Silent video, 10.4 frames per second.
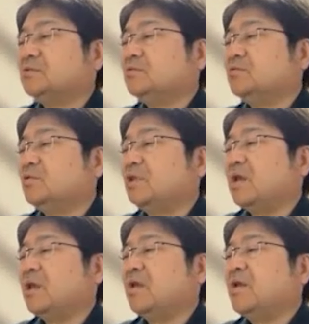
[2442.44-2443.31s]
の
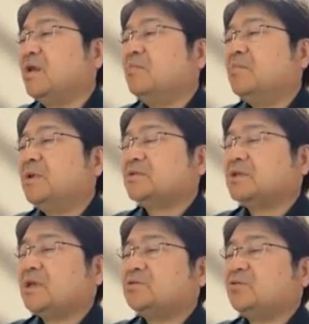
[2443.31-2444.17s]
で、まず最初
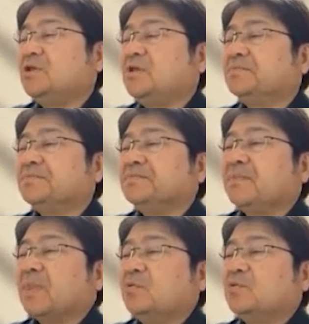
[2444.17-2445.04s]
に、この
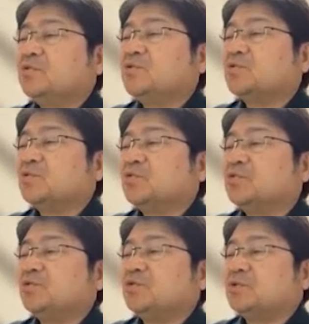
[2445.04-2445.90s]
ソースコードの調
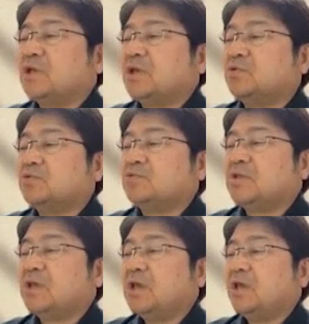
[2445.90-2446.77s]
査、測
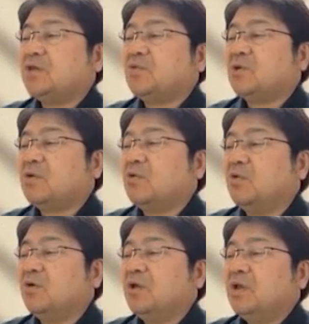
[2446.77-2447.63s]
定、評価法、
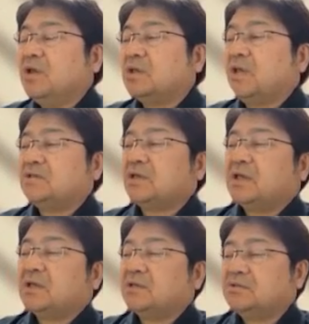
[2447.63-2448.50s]
計算、
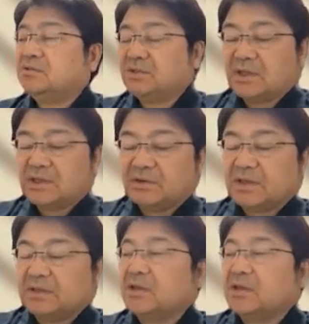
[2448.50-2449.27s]
通信管理の決定と、